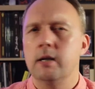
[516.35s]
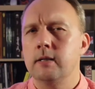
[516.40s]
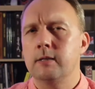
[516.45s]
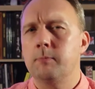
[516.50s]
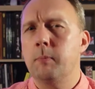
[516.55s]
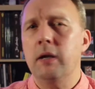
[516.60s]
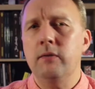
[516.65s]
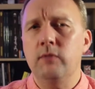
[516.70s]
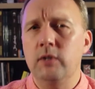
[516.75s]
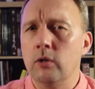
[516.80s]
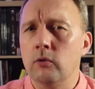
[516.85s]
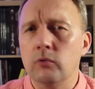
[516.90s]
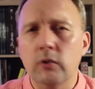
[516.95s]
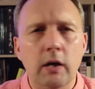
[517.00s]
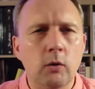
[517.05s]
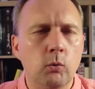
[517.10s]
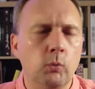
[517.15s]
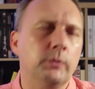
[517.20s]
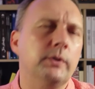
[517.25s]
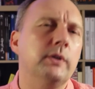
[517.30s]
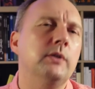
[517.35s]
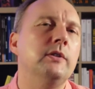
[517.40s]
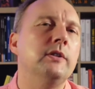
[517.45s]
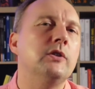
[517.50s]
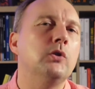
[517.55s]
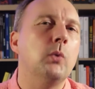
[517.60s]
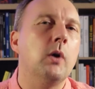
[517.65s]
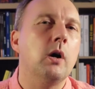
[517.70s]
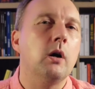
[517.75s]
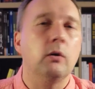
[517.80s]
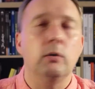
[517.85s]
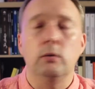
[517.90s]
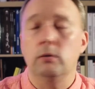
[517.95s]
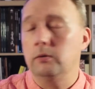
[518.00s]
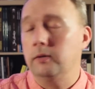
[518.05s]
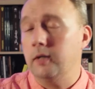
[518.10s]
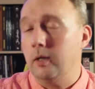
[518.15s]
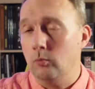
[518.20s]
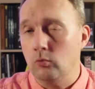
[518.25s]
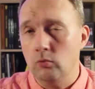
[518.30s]
C'est pas évident de raconter une histoire euh,
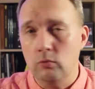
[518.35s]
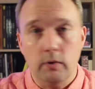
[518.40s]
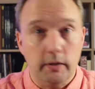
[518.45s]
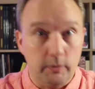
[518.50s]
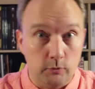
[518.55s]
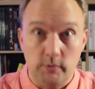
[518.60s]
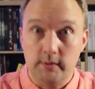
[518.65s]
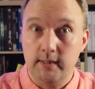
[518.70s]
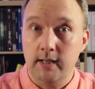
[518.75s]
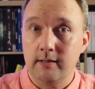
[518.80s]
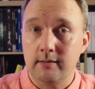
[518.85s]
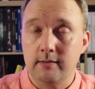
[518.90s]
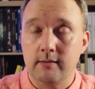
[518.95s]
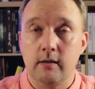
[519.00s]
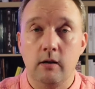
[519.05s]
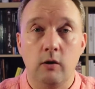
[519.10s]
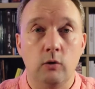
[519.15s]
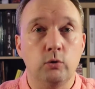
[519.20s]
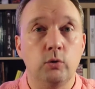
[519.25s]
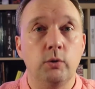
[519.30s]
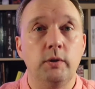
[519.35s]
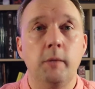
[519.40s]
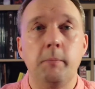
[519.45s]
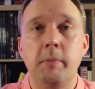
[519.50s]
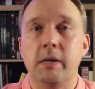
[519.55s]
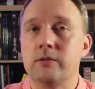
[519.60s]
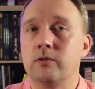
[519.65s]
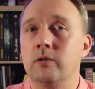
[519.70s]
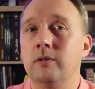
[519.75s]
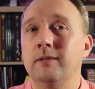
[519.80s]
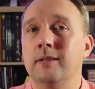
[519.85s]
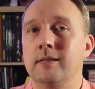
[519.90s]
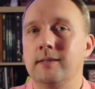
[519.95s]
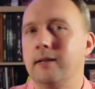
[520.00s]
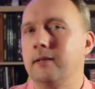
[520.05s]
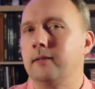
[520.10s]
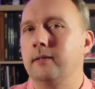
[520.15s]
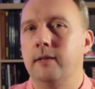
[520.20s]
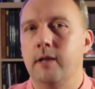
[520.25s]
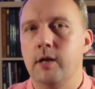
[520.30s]
d'amour et de sexe entre des personnes d'un
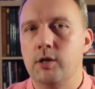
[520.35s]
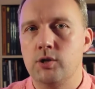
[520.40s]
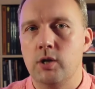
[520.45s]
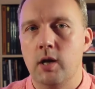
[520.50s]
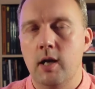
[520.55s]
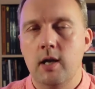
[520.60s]
certain âge,